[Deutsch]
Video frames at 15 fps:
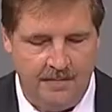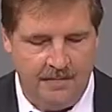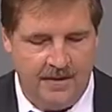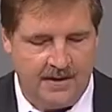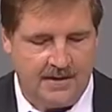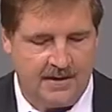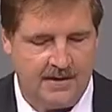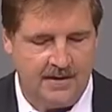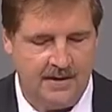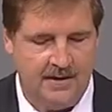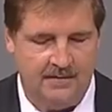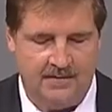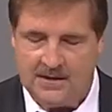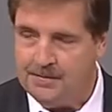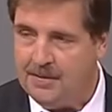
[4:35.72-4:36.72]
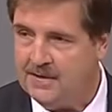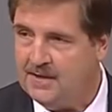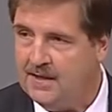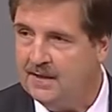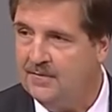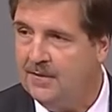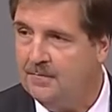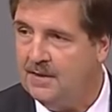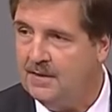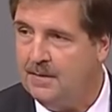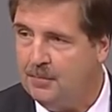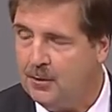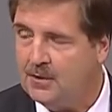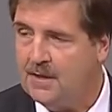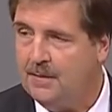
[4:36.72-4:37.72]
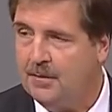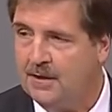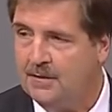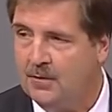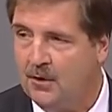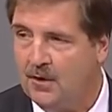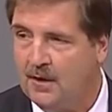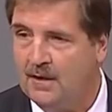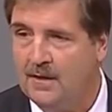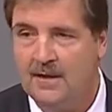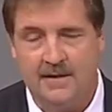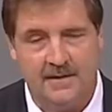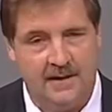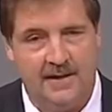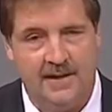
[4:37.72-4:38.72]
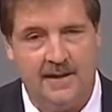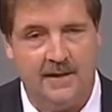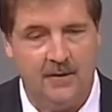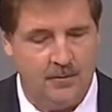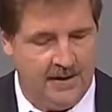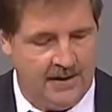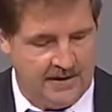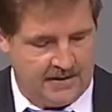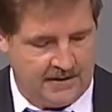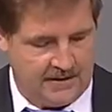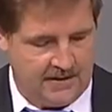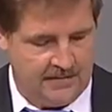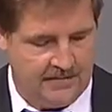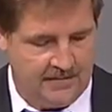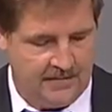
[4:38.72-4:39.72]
mit, was passiert, wenn man die Büchse Pandora den Linken überlässt.